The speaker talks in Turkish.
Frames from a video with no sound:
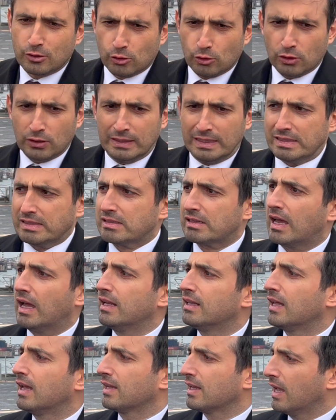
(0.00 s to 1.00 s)
Sonra da
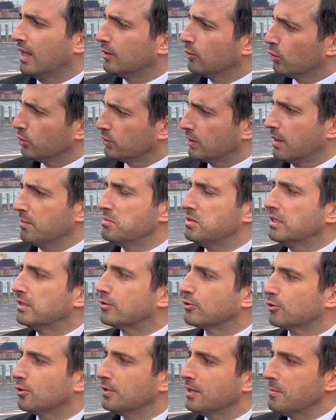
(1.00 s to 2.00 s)
İsrail'den geldi ondan bir yıl
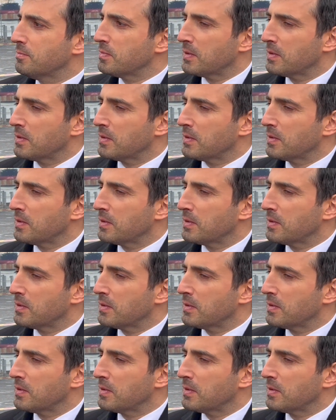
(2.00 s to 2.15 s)
sonra.